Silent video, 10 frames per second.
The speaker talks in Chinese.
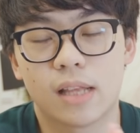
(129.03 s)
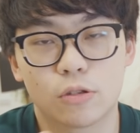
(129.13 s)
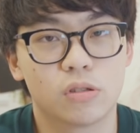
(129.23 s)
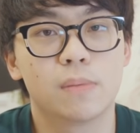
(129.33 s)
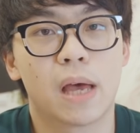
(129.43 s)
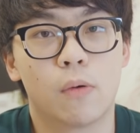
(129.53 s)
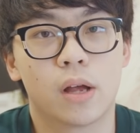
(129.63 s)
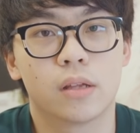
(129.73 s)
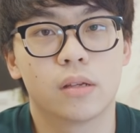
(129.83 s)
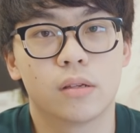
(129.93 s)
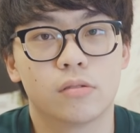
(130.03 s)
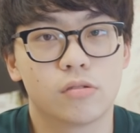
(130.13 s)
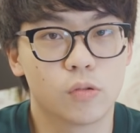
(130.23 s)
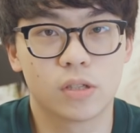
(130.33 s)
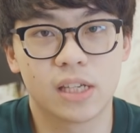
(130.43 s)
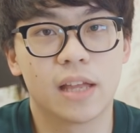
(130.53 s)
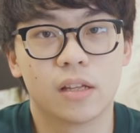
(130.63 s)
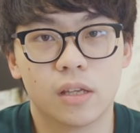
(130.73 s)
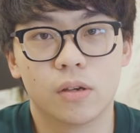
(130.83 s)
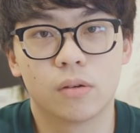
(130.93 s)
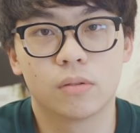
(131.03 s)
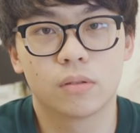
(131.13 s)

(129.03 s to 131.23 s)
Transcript: 当初的一百万就是我进来的理由，